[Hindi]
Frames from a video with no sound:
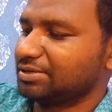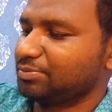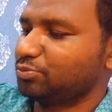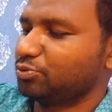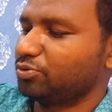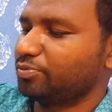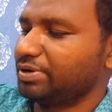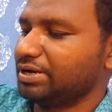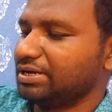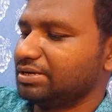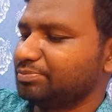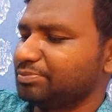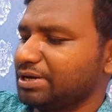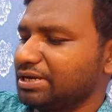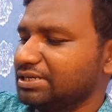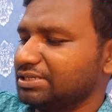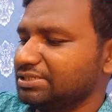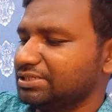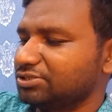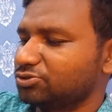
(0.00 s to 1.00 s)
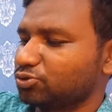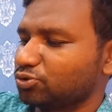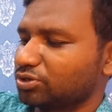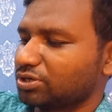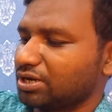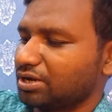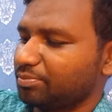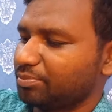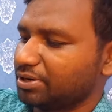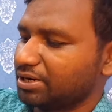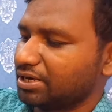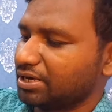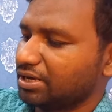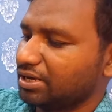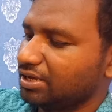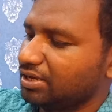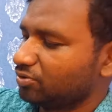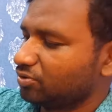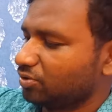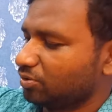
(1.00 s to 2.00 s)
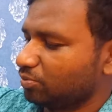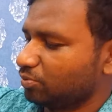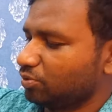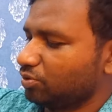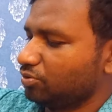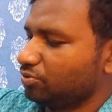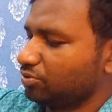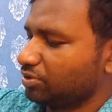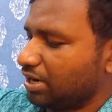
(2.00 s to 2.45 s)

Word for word: मोबाइल मान लीजिए छोटा बड़ा तो वो